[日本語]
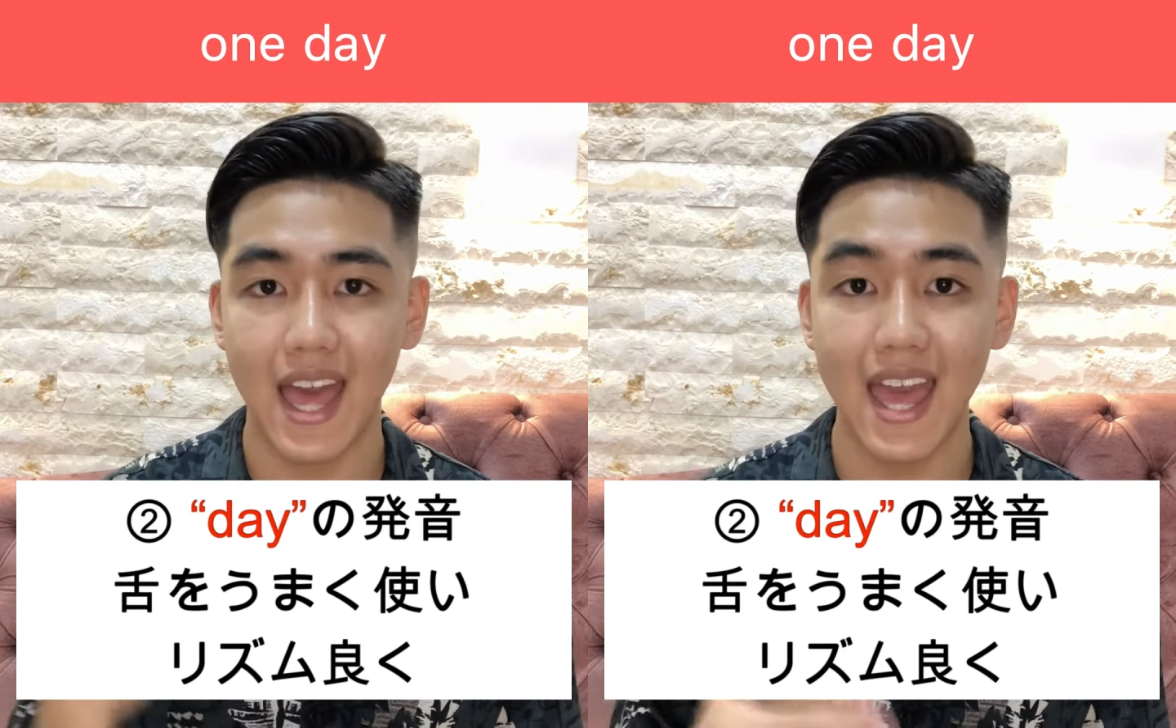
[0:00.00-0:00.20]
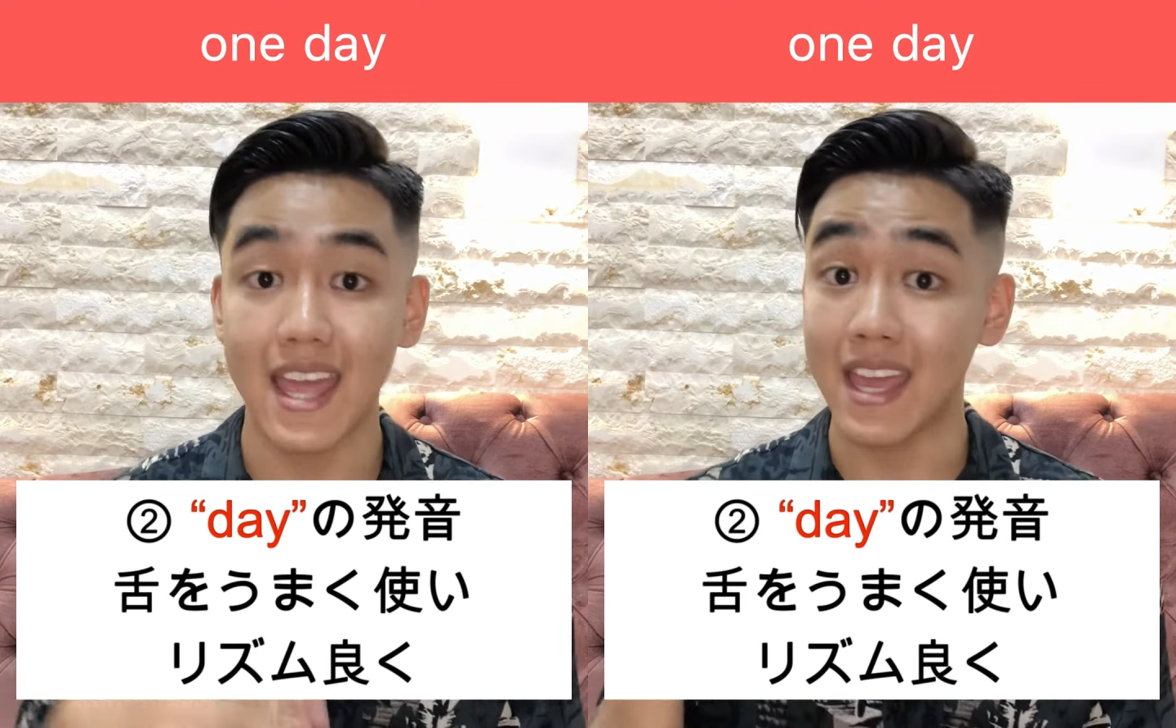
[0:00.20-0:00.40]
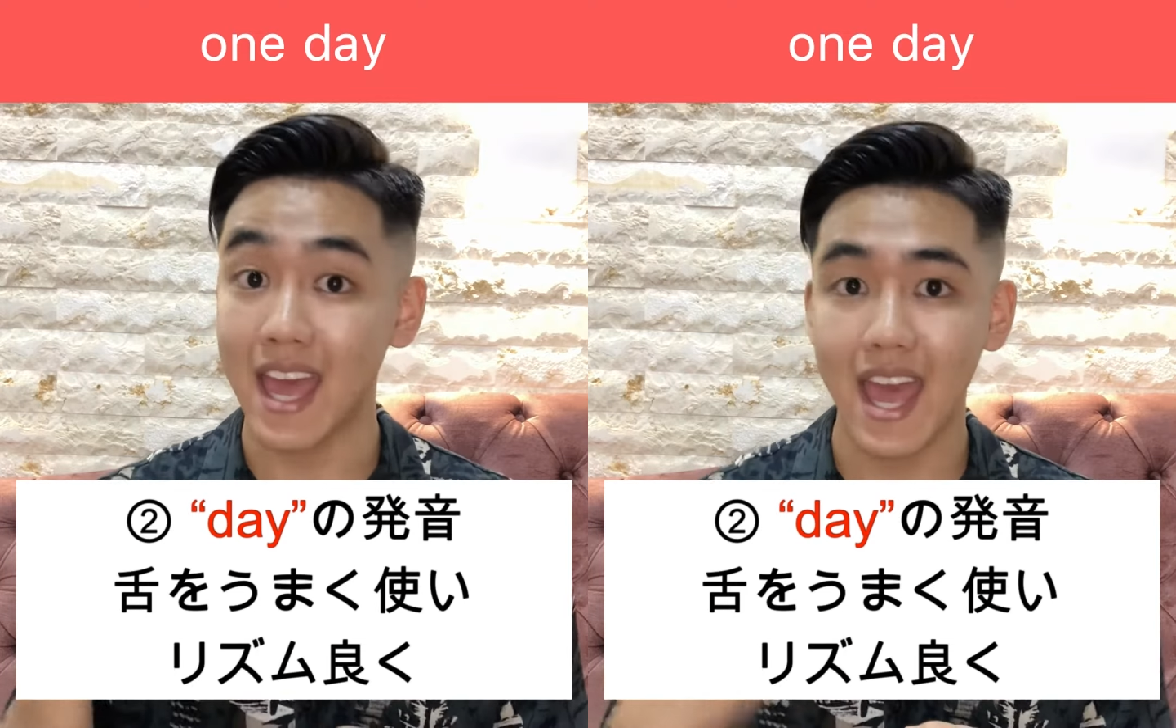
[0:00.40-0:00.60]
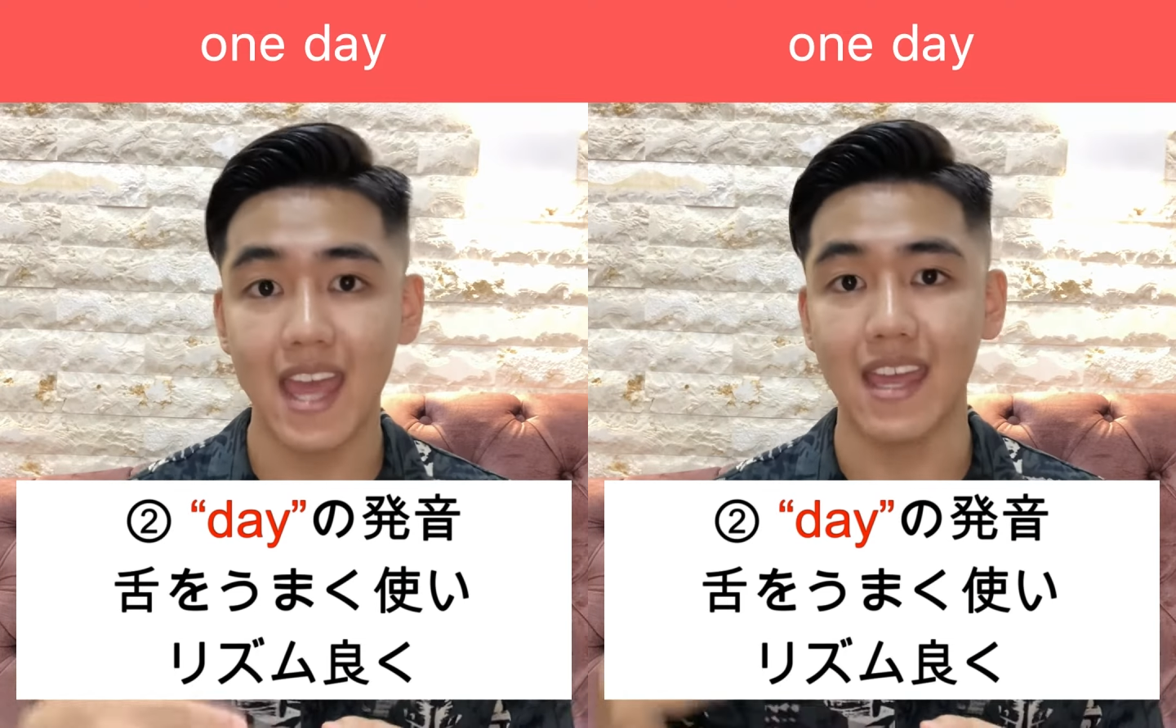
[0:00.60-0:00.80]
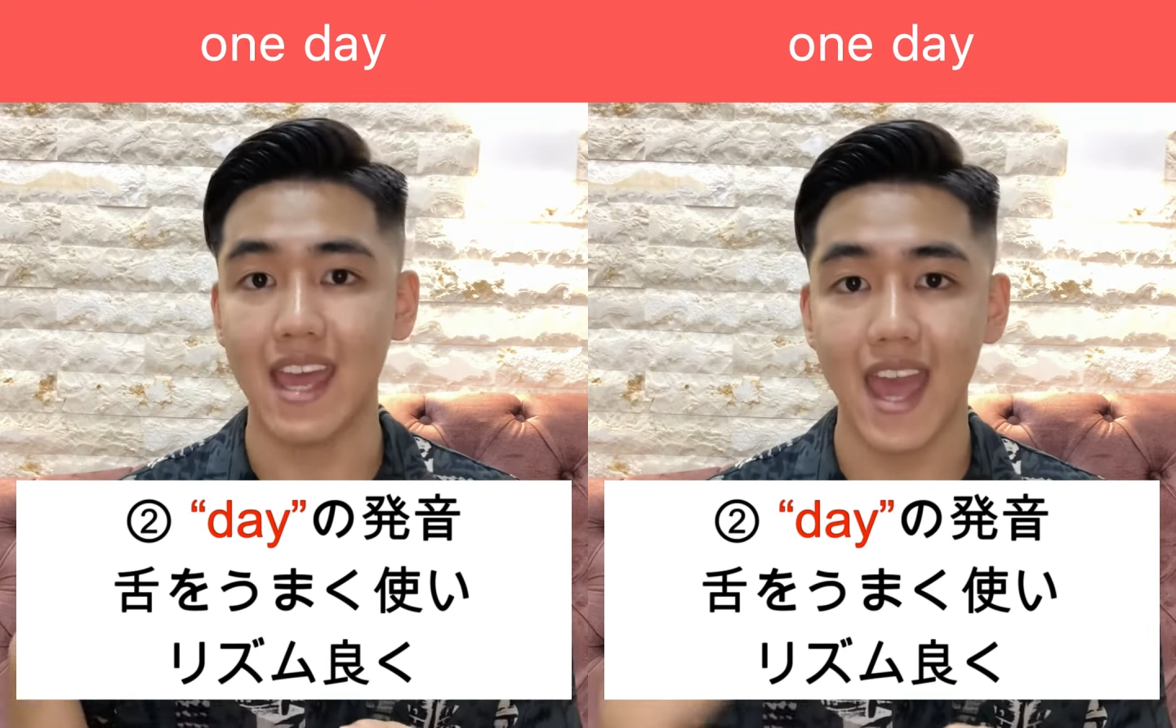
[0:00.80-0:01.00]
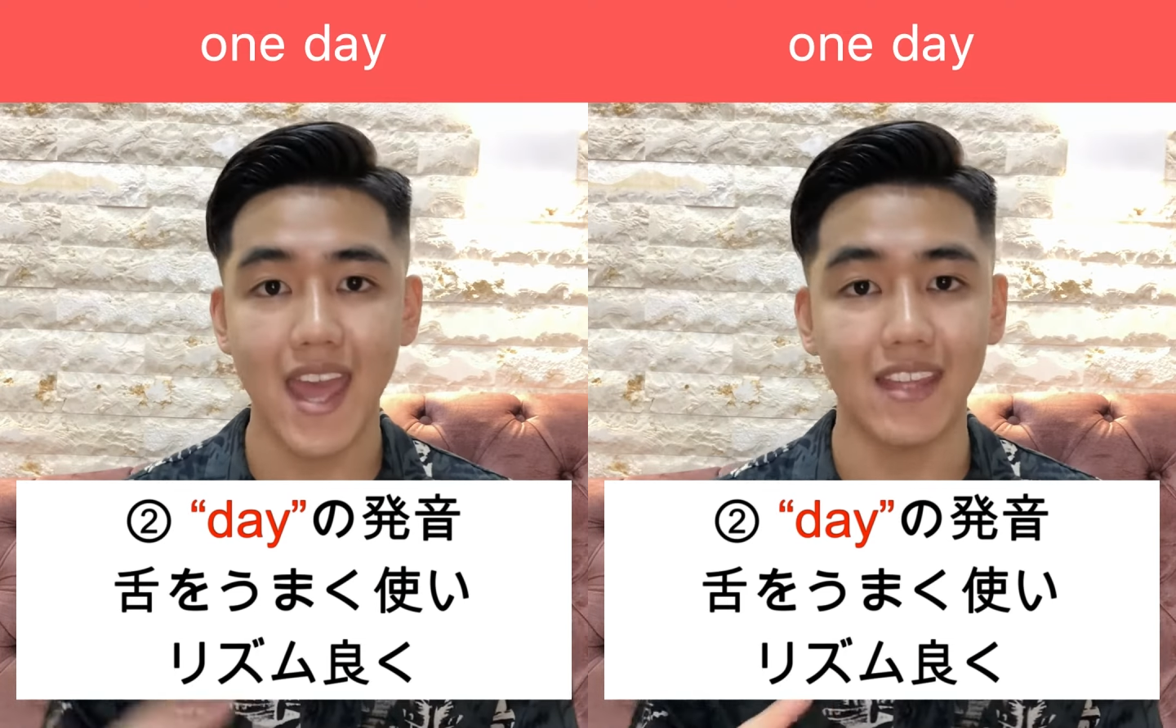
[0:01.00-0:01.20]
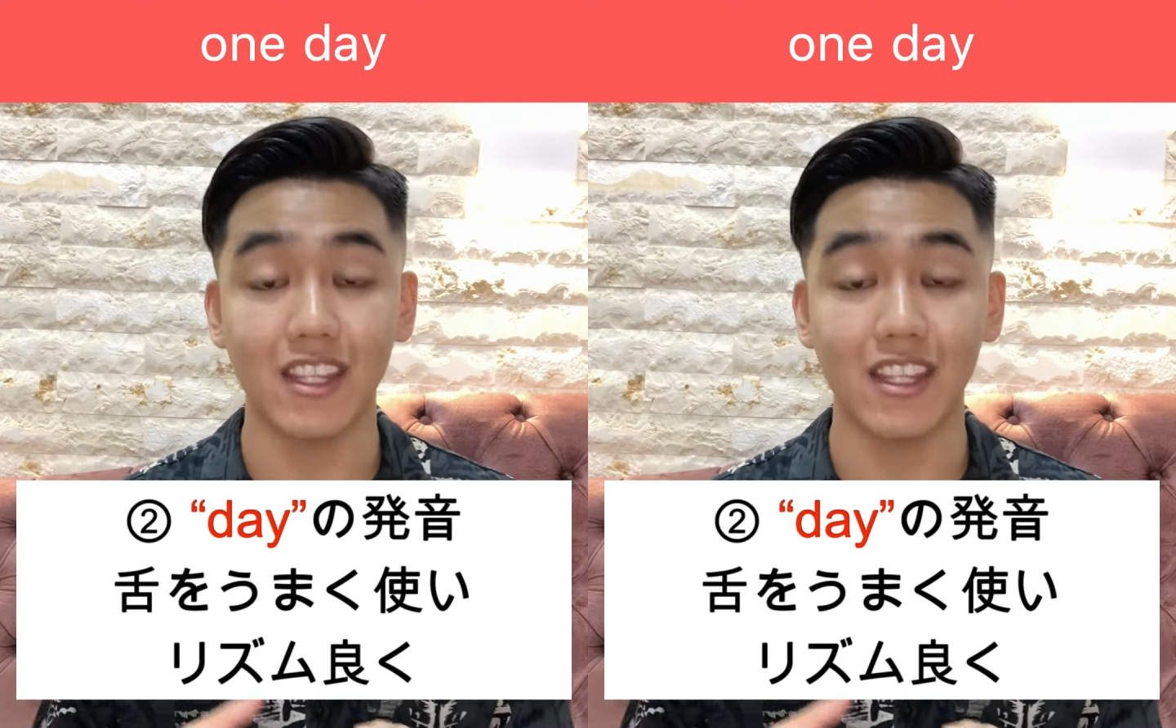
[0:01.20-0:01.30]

A A A